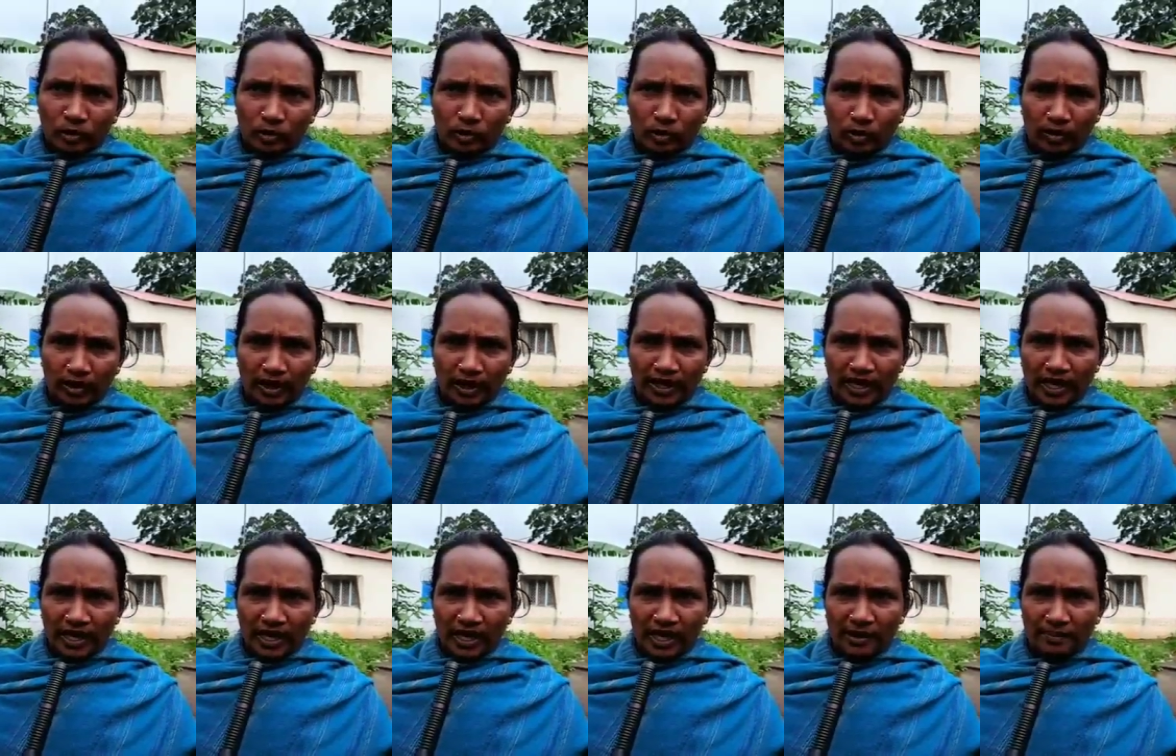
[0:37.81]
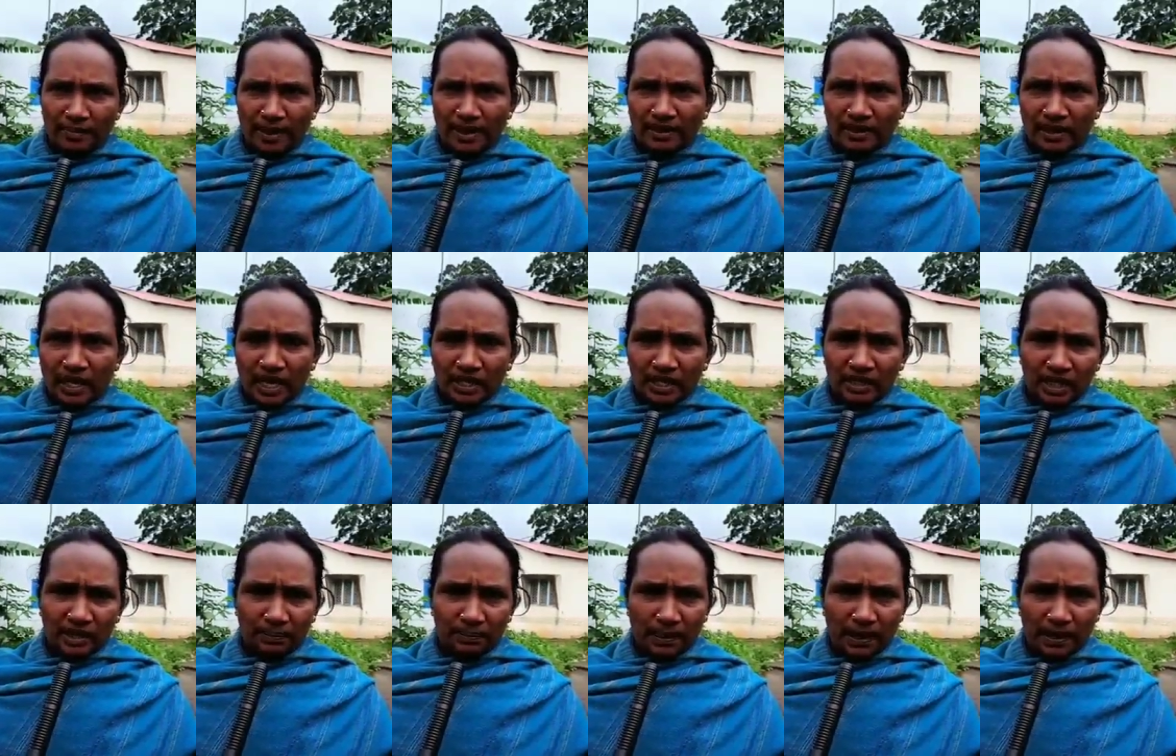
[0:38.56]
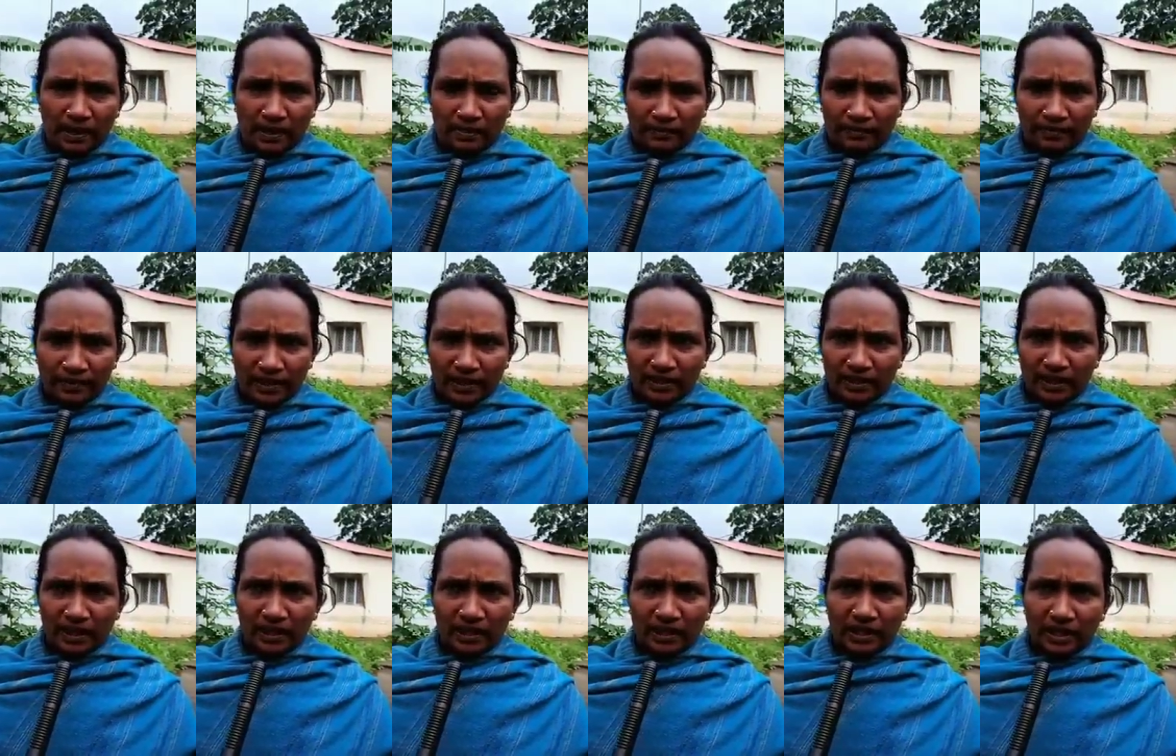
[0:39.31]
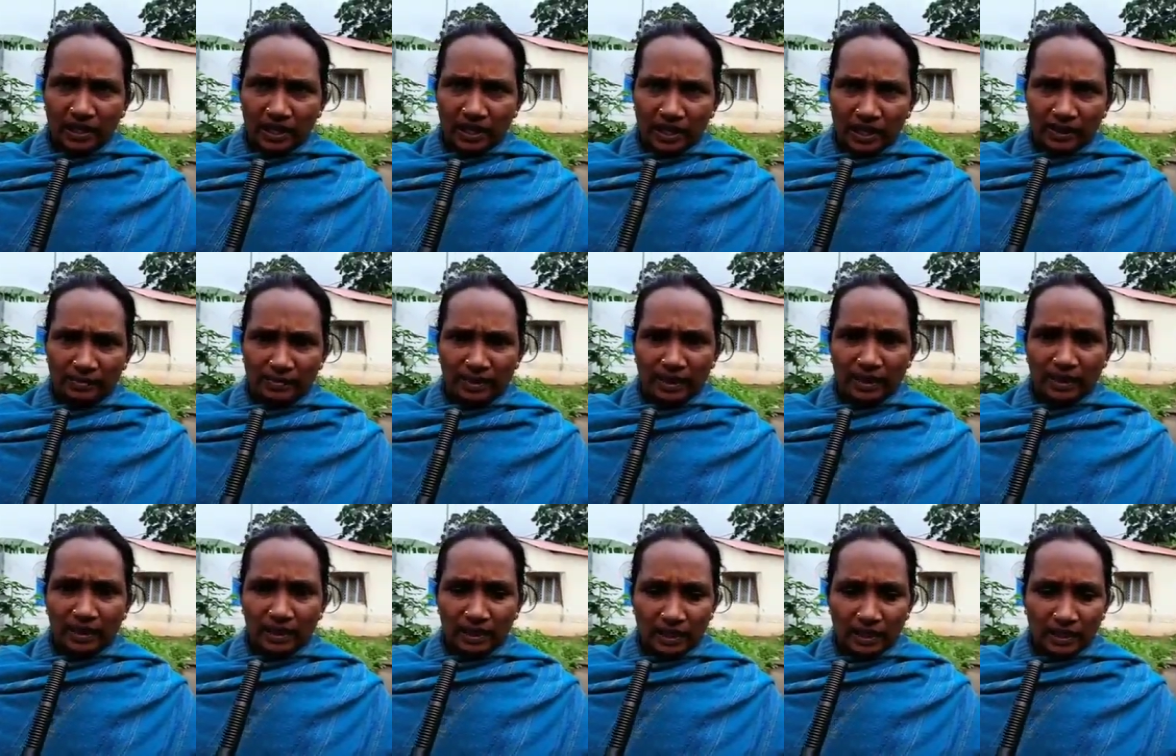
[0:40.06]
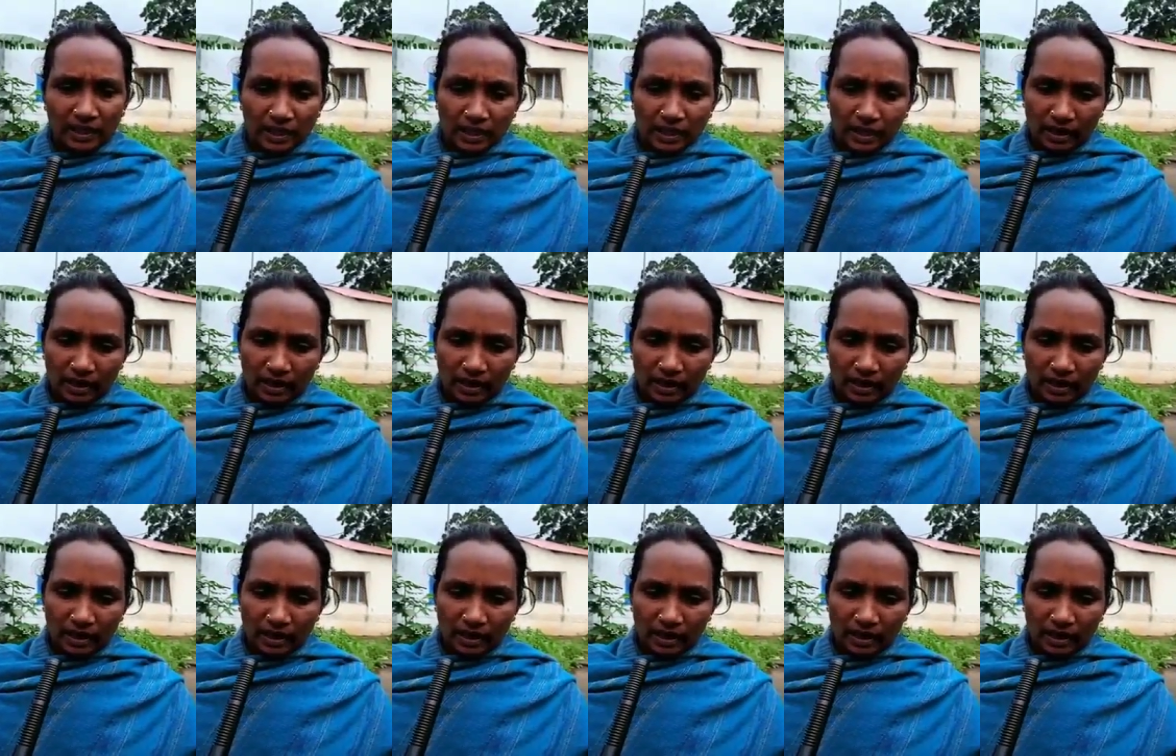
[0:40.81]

கூரை எல்லாமே காற்றுல ப விழுந்திருக்கு எல்லாமே நீங்கள்